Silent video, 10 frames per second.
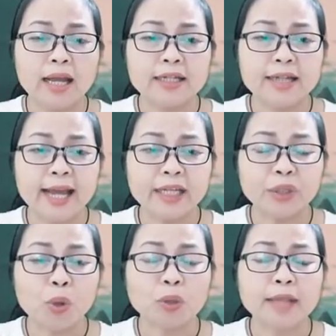này
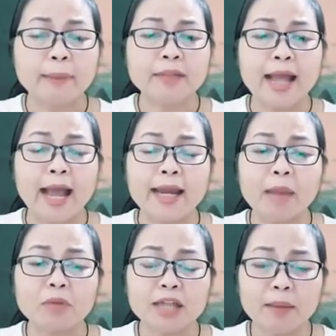con tạm giả
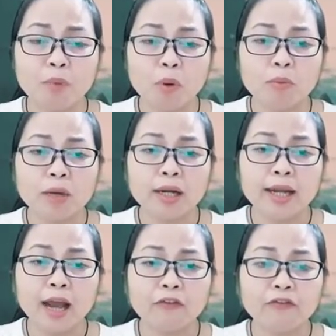làm Sa Môn
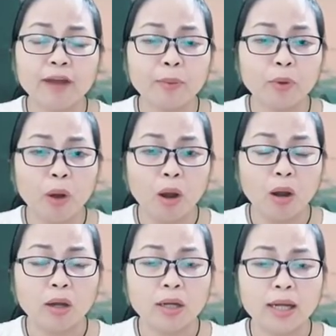để học pháp của
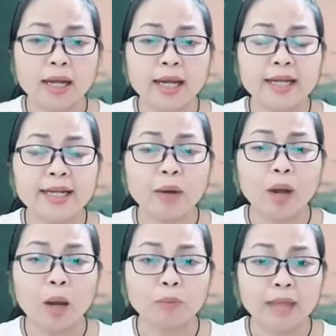họ, khi nào
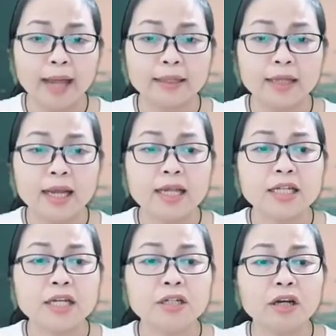học thành
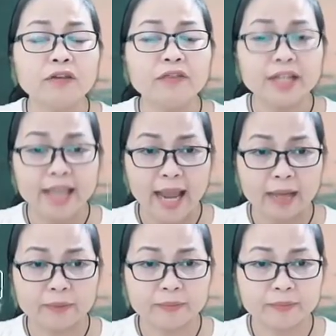sẽ trở về nhà.